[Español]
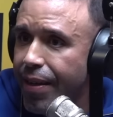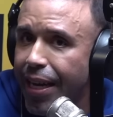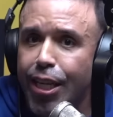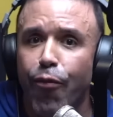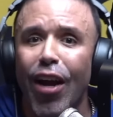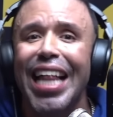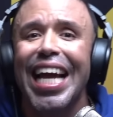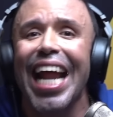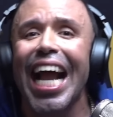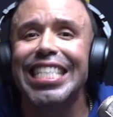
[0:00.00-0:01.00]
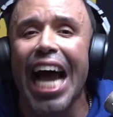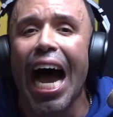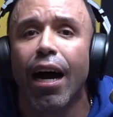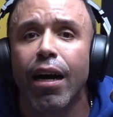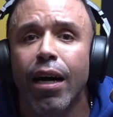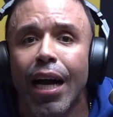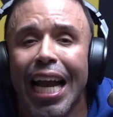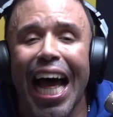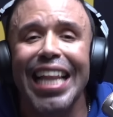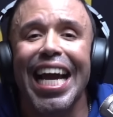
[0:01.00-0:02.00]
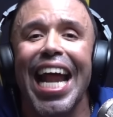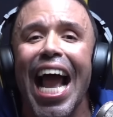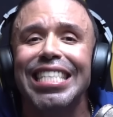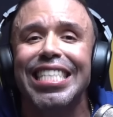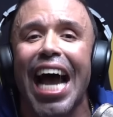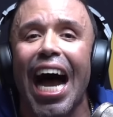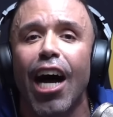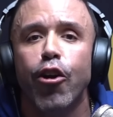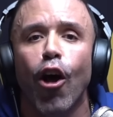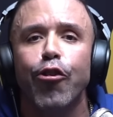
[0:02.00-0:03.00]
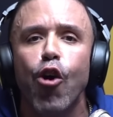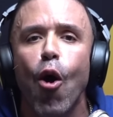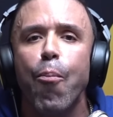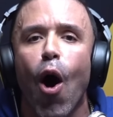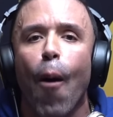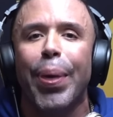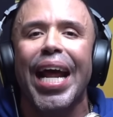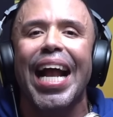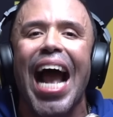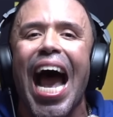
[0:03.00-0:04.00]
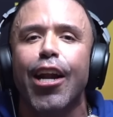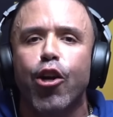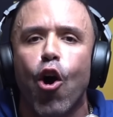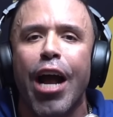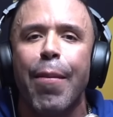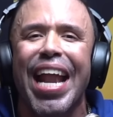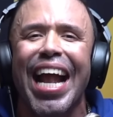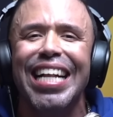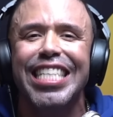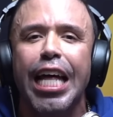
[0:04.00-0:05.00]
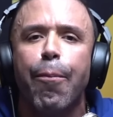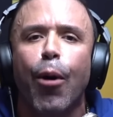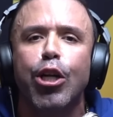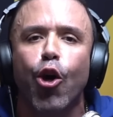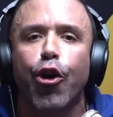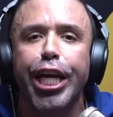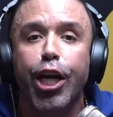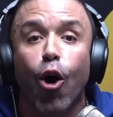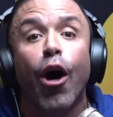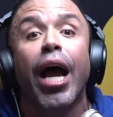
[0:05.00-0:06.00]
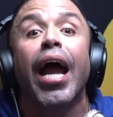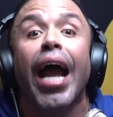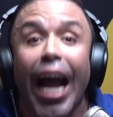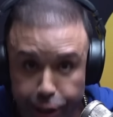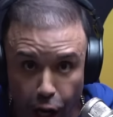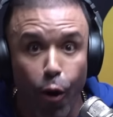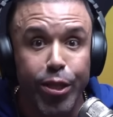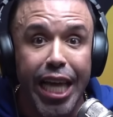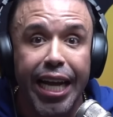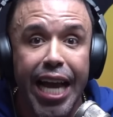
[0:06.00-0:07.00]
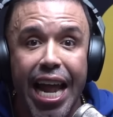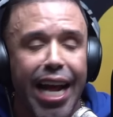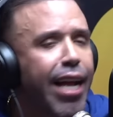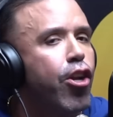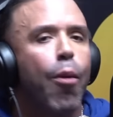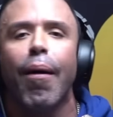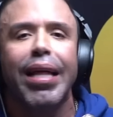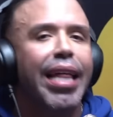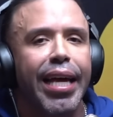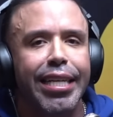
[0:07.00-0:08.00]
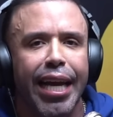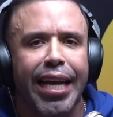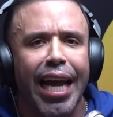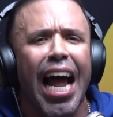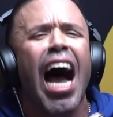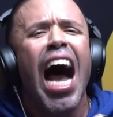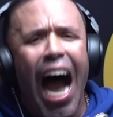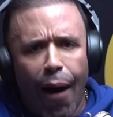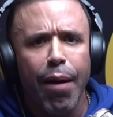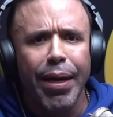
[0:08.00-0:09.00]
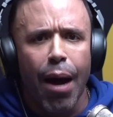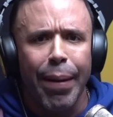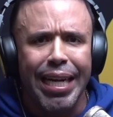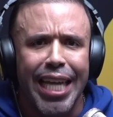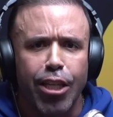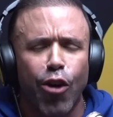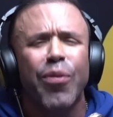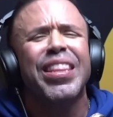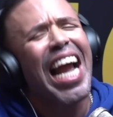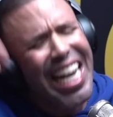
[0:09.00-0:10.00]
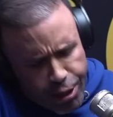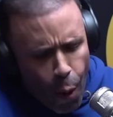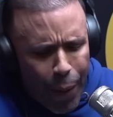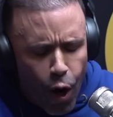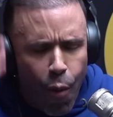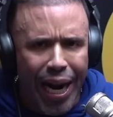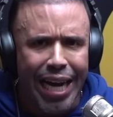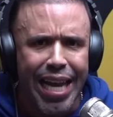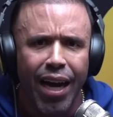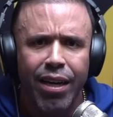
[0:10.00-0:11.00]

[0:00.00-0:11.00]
Eso fue la derecha. La derecha no supo bregar con emergencia de Puerto Rico. ¿Eso es lo que ustedes quieren? No me hablen de derecha e izquierda. Hábleme de la administración. Déjenle estupidez humana ya.